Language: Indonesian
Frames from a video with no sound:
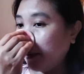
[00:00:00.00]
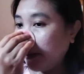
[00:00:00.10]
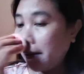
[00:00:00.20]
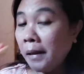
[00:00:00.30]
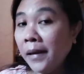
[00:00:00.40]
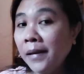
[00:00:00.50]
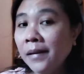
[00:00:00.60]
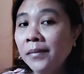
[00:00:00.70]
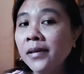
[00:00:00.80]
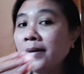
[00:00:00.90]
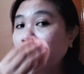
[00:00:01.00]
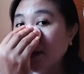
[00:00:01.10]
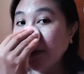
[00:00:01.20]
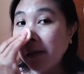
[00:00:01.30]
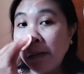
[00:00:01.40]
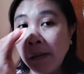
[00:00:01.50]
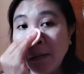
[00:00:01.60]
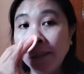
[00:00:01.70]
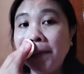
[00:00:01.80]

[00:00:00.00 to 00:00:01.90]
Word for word: seperti ini teman-teman kalau aku